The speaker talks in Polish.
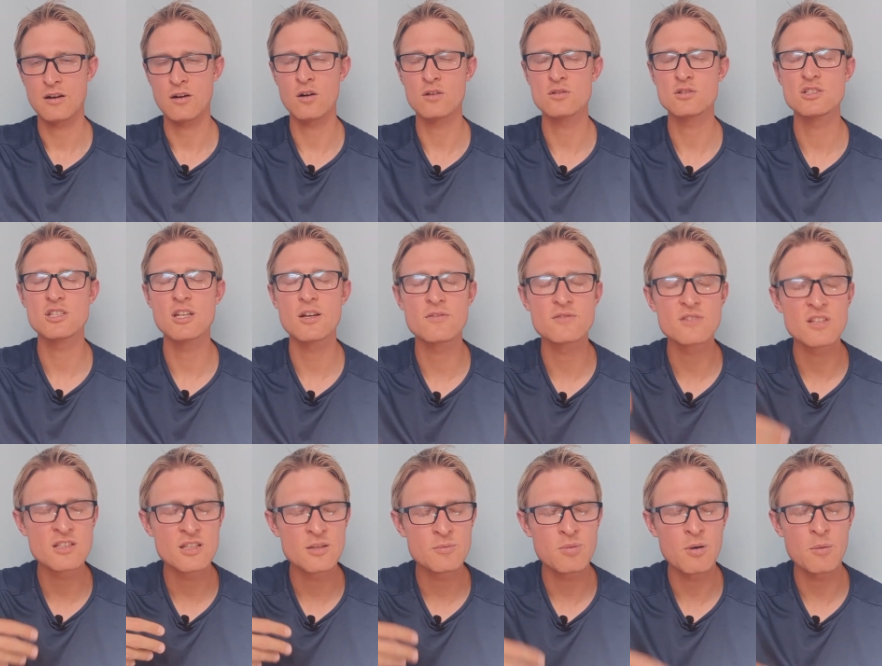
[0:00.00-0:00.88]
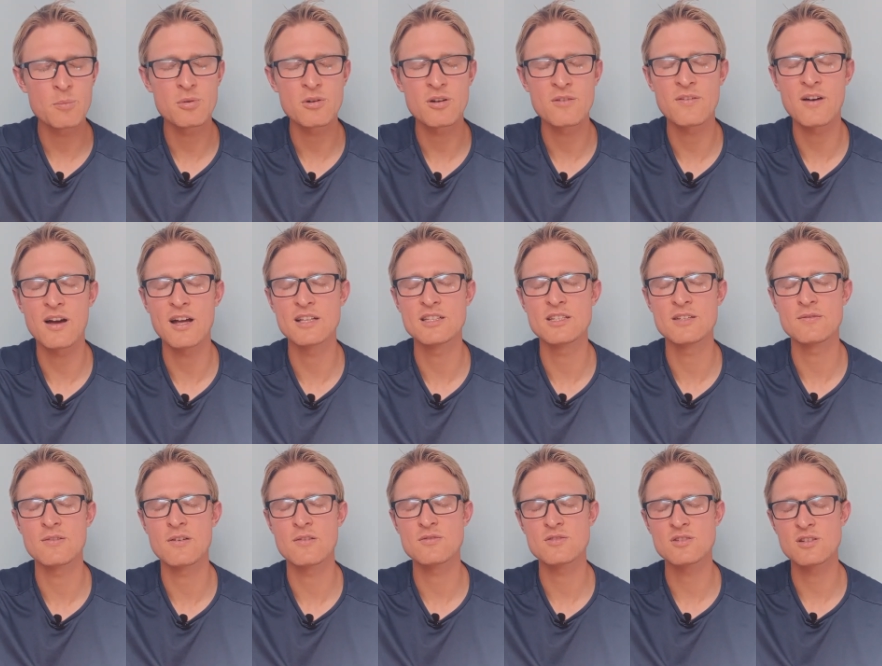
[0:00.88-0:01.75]
On Cię wtedy
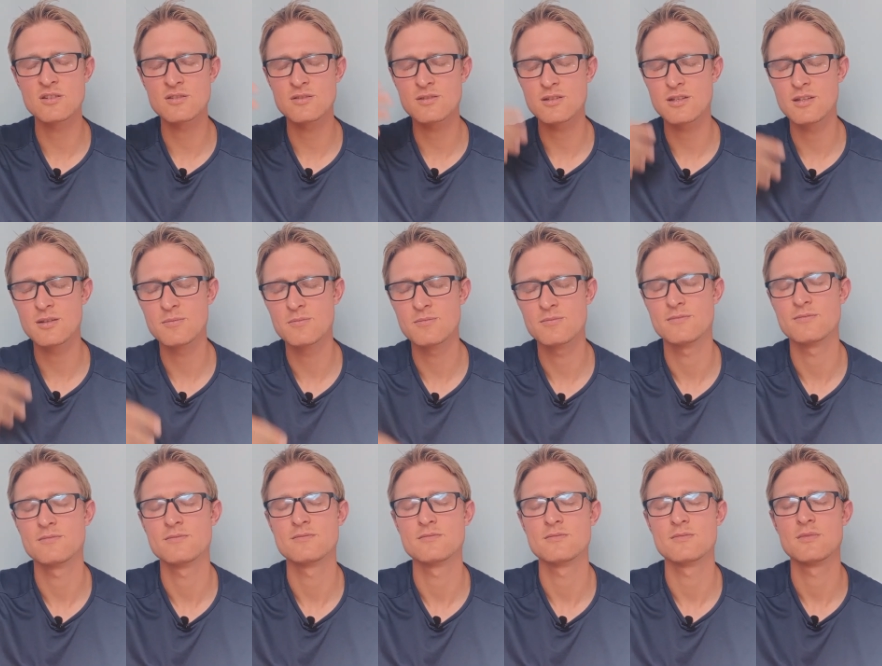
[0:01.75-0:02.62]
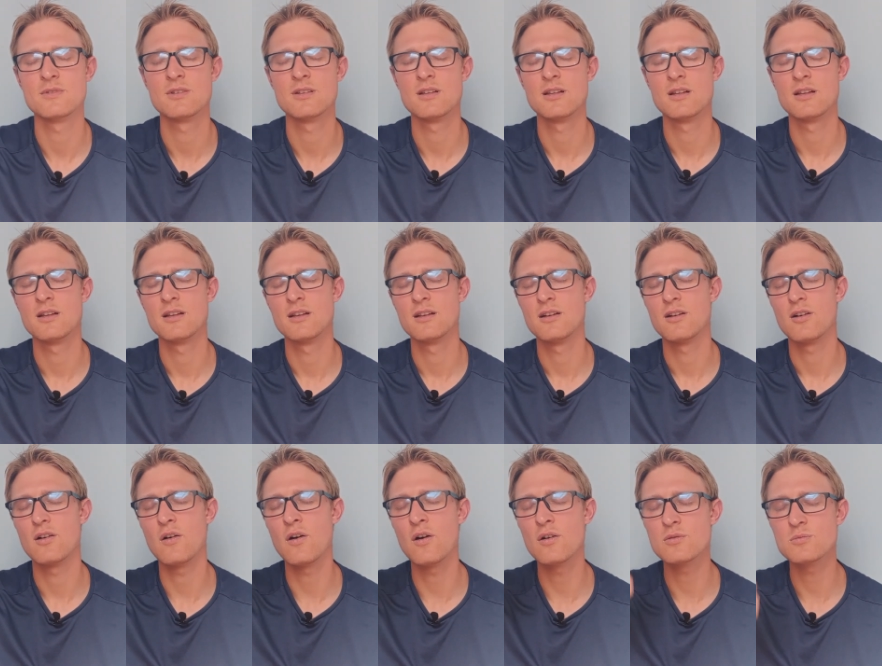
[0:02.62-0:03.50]
poprowadzi we wszystkim.
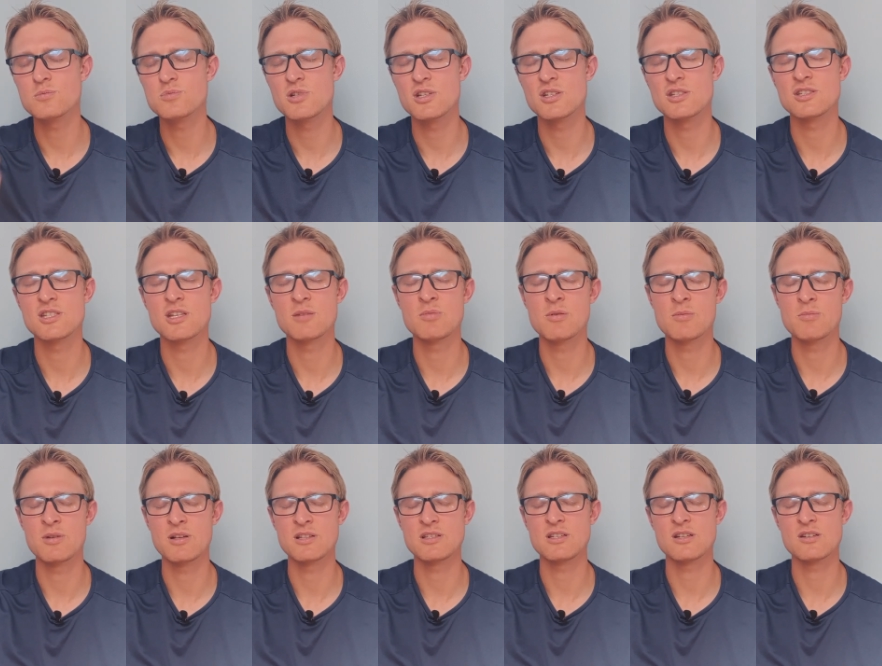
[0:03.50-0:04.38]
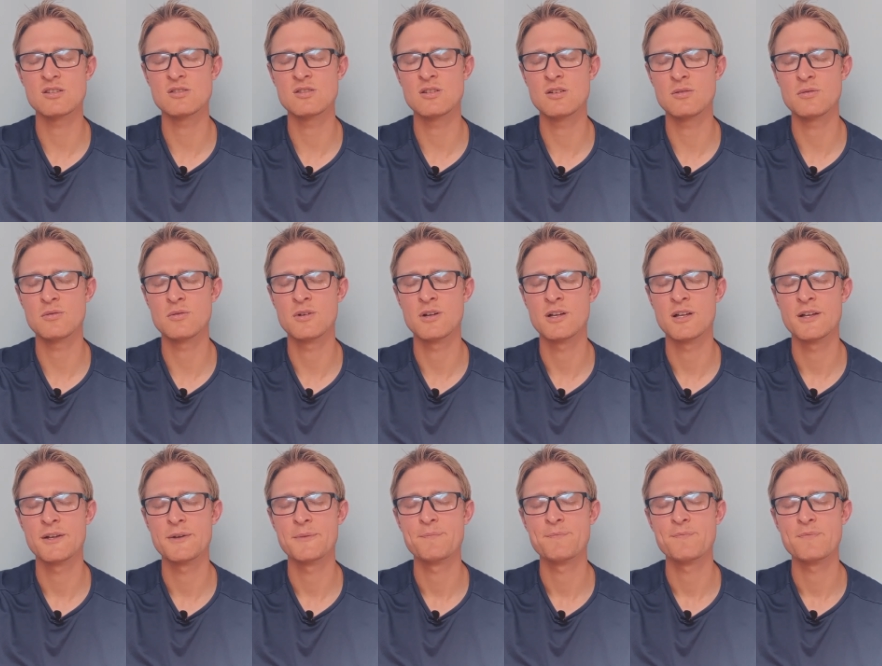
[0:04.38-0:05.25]
On przez Ciebie będzie żył.
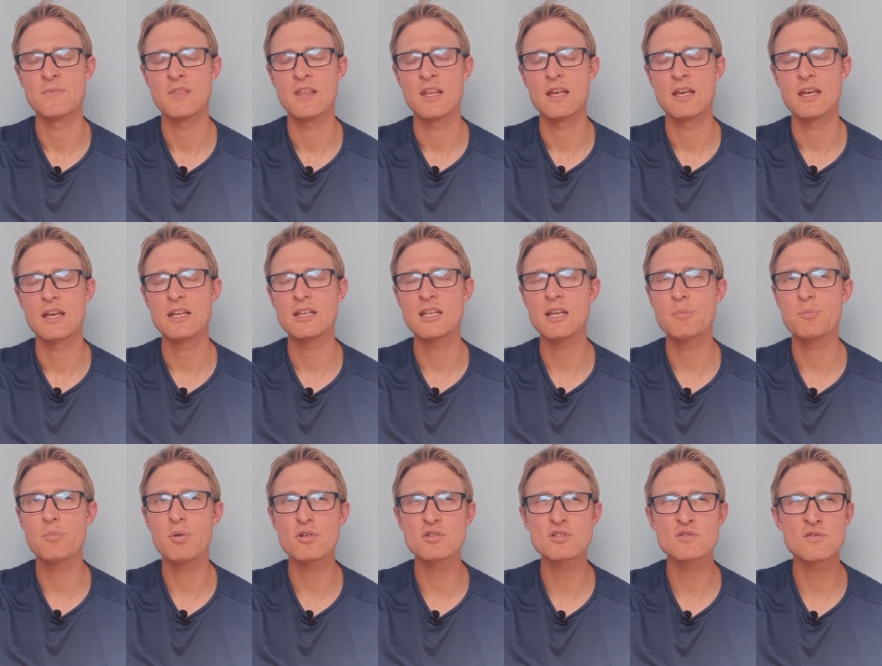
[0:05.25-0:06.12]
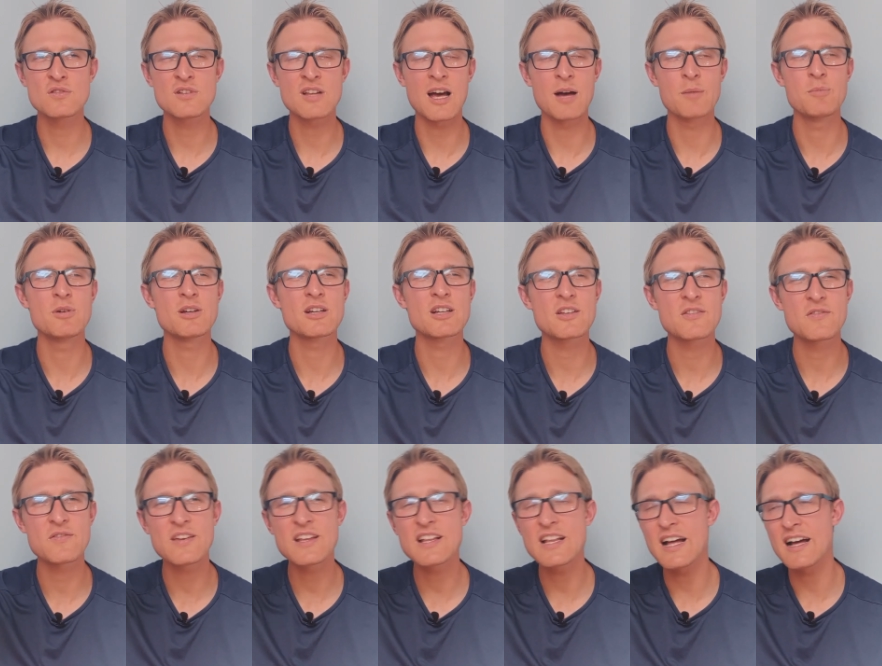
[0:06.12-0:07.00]
Nie pozwól, aby
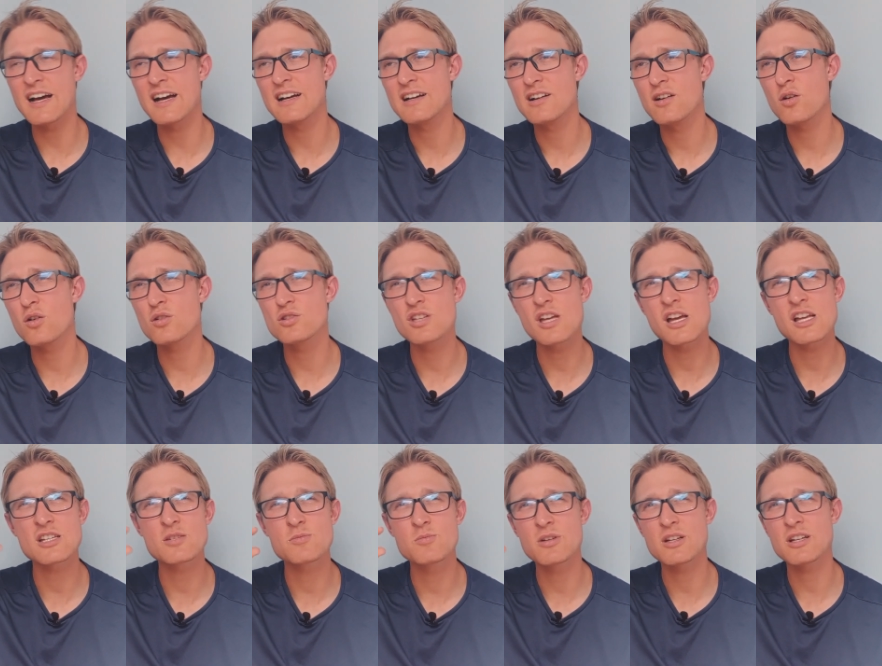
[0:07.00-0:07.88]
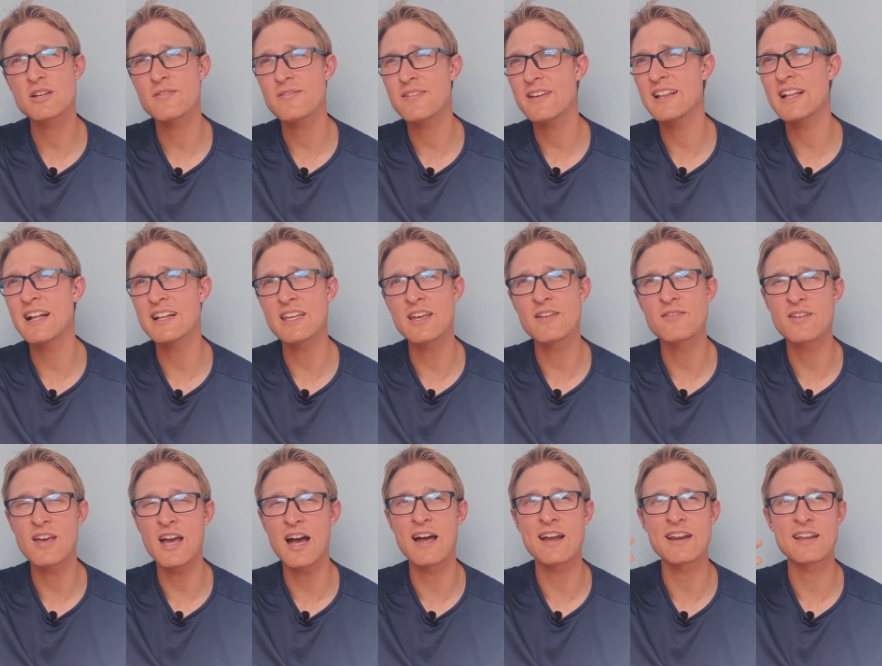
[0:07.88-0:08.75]
chwila, chociażby chwila
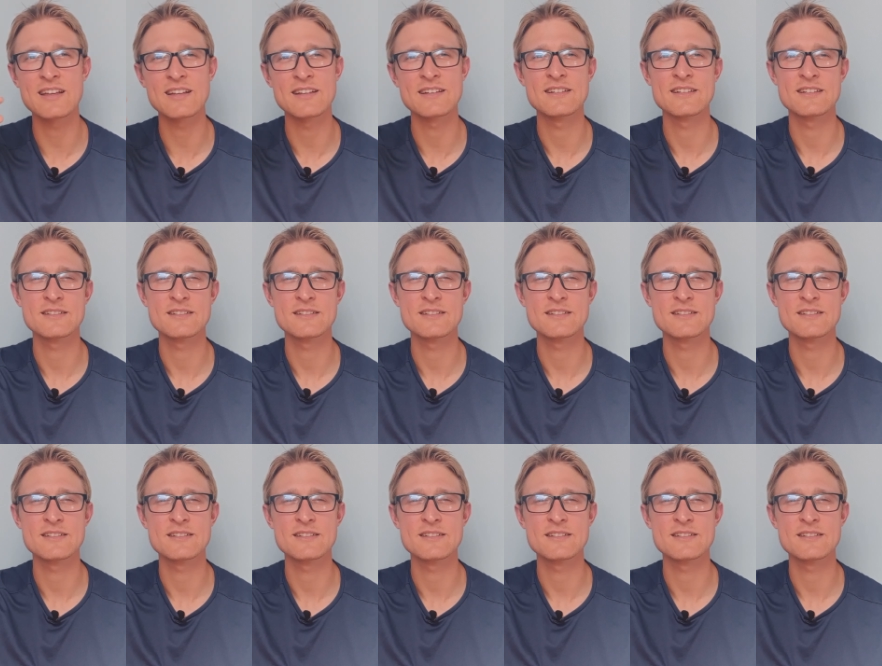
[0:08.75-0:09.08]
niewiary,